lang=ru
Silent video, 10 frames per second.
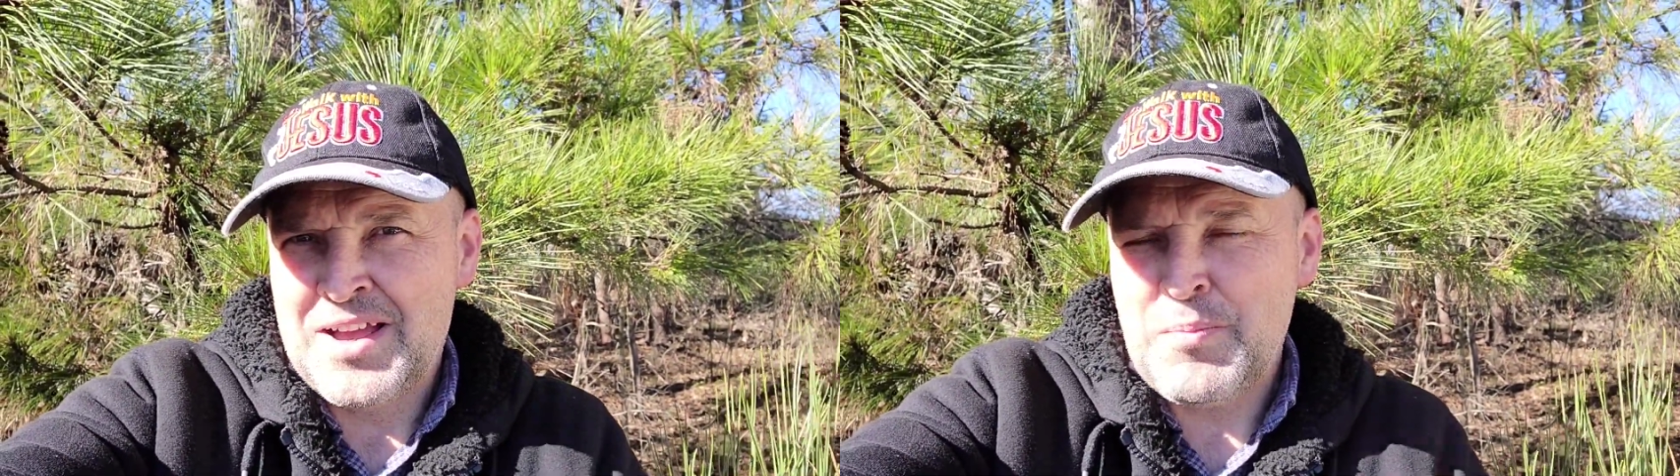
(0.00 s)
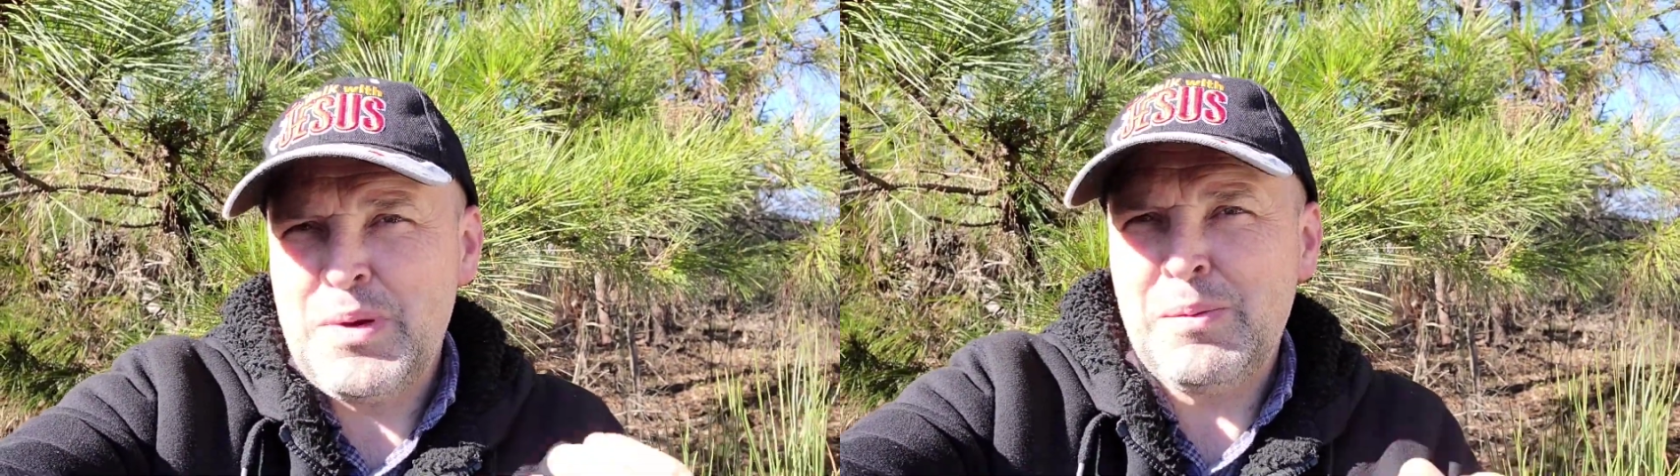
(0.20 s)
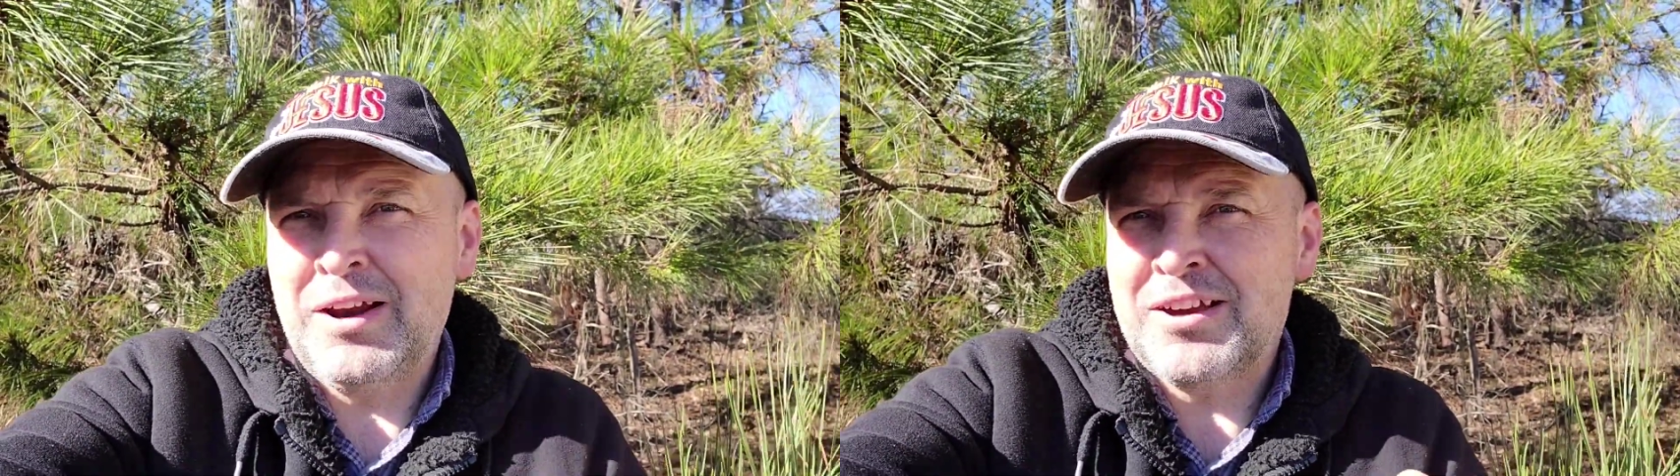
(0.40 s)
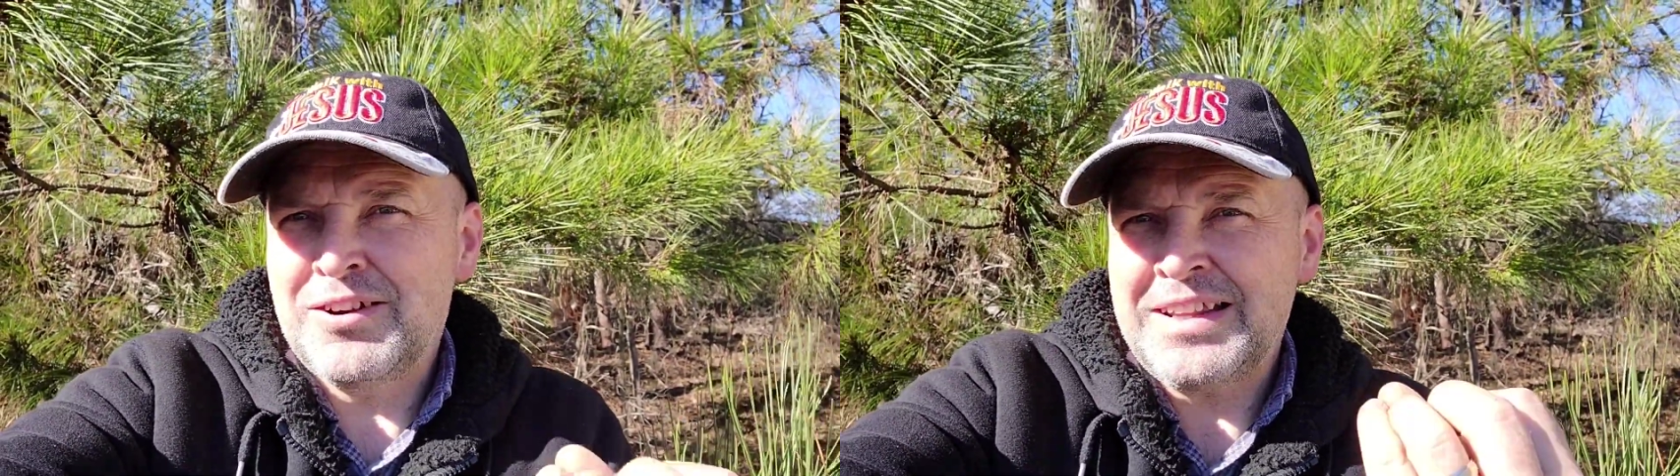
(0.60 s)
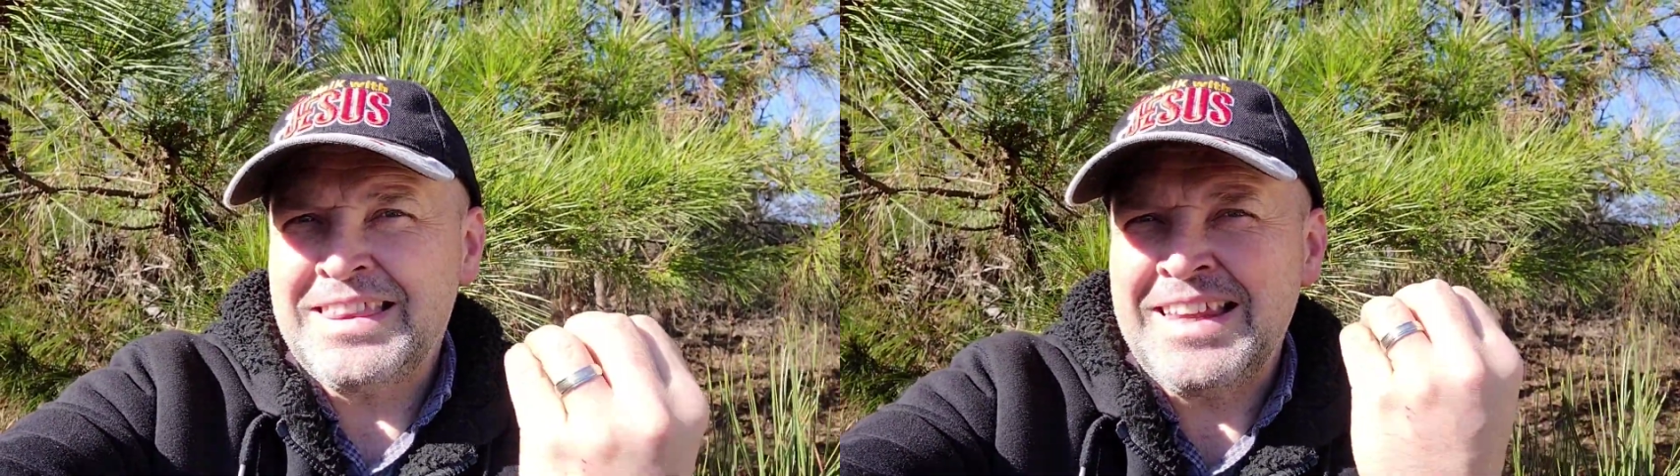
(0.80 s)
Библия
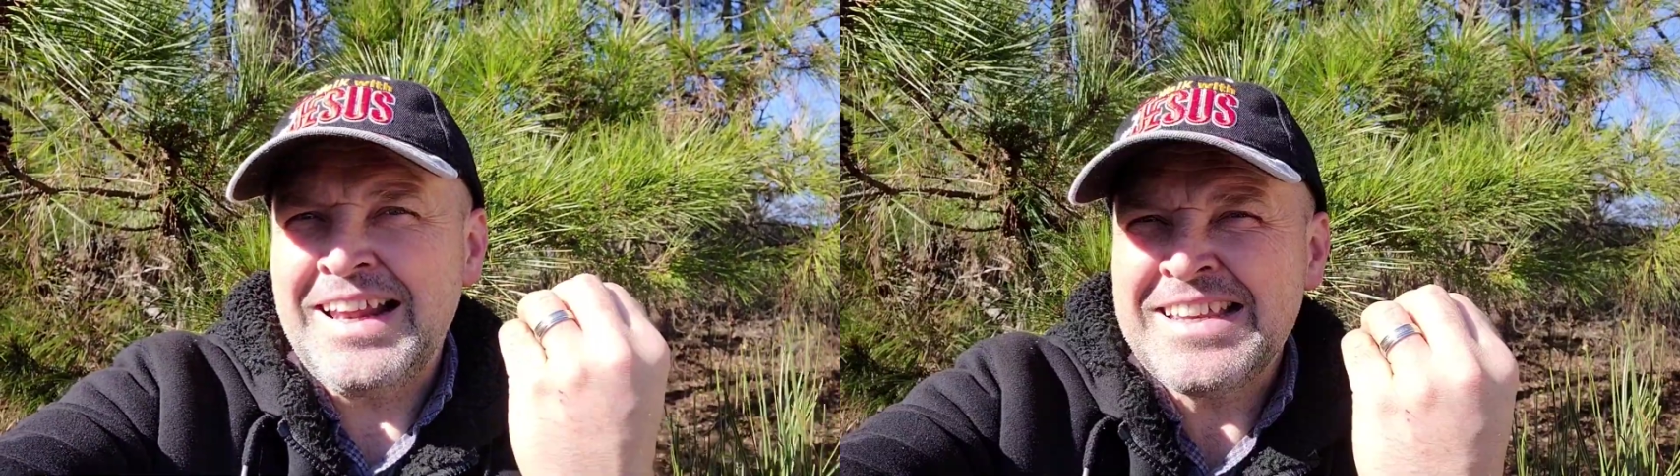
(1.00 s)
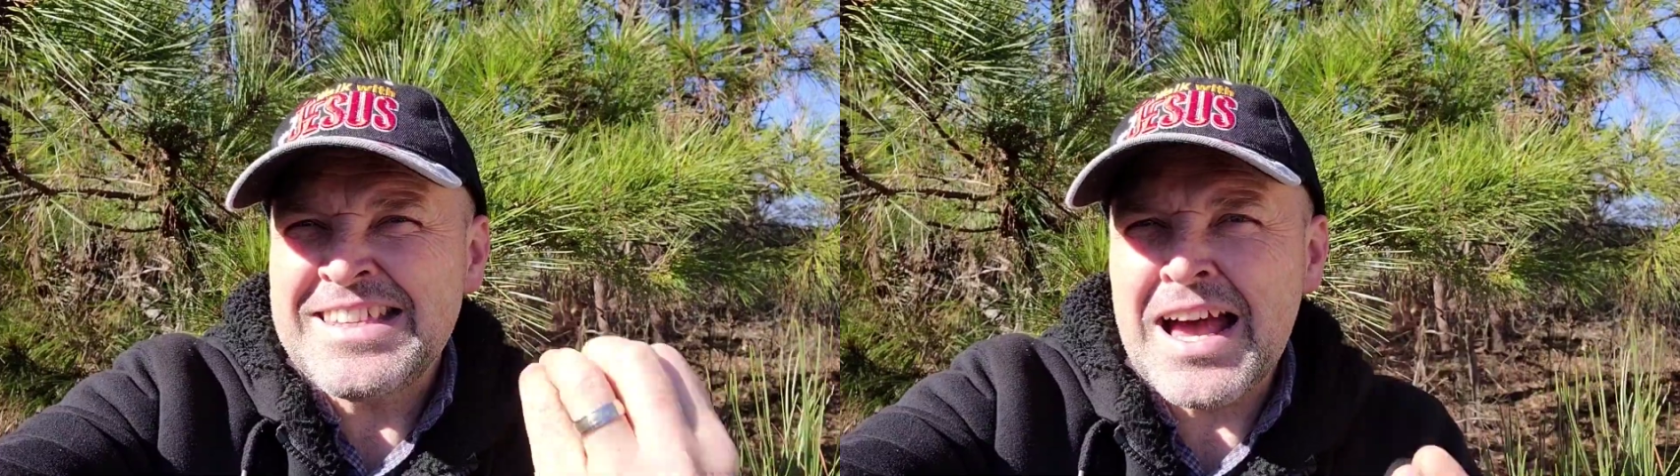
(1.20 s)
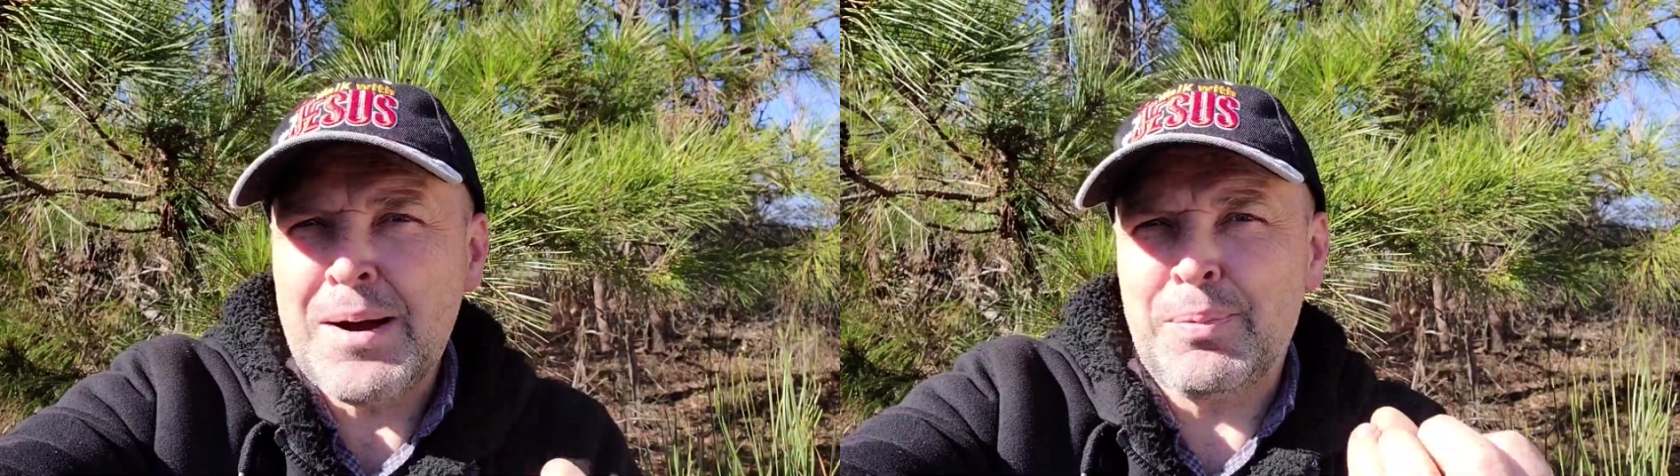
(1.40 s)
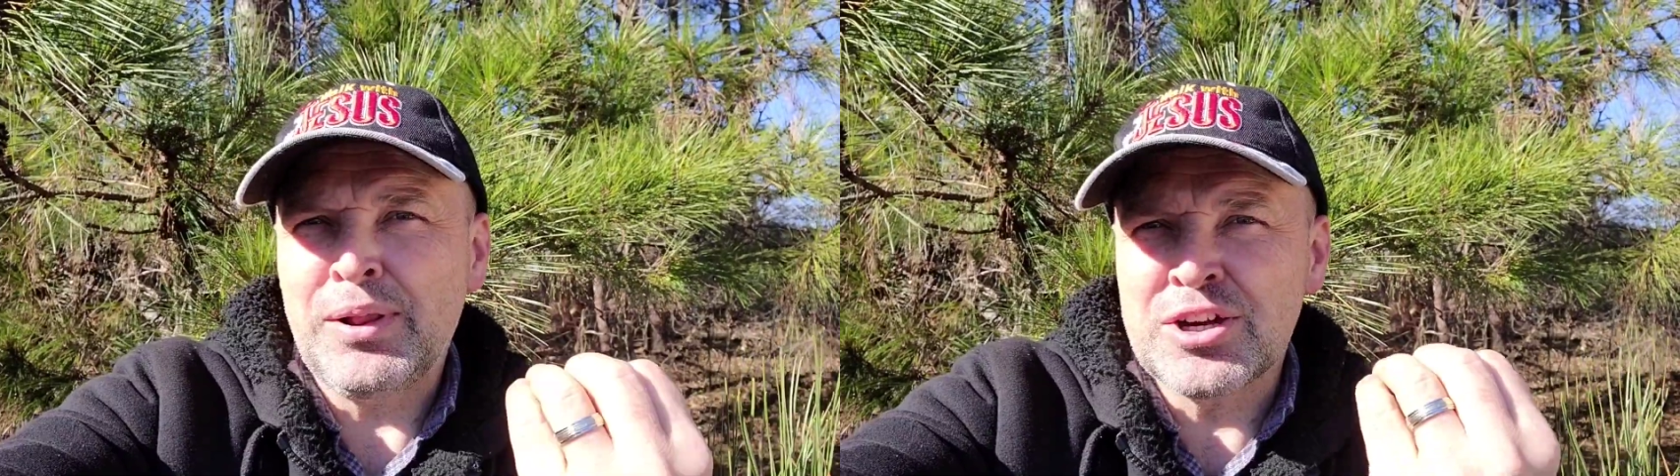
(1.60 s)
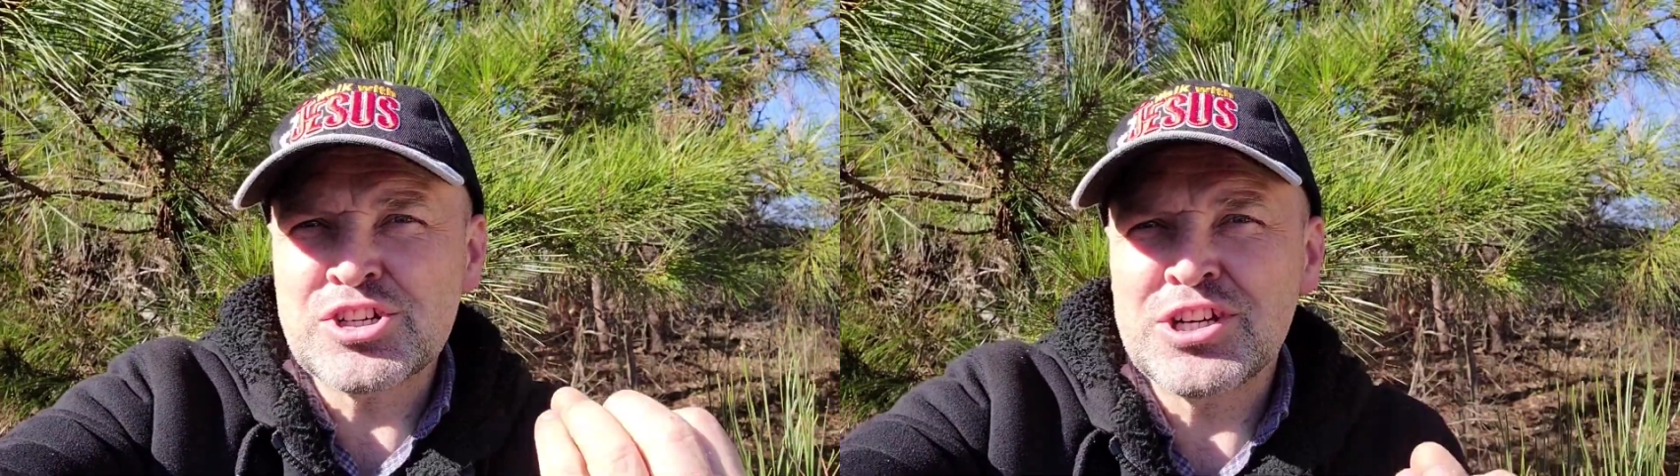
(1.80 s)
говорит, нельзя
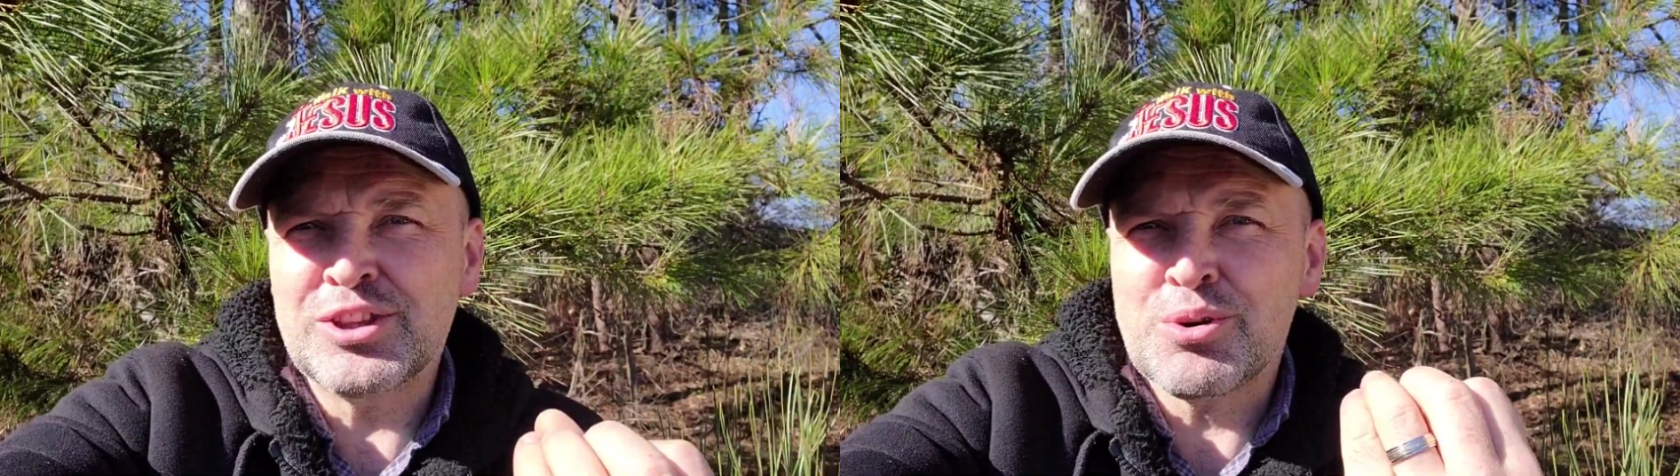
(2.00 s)
положить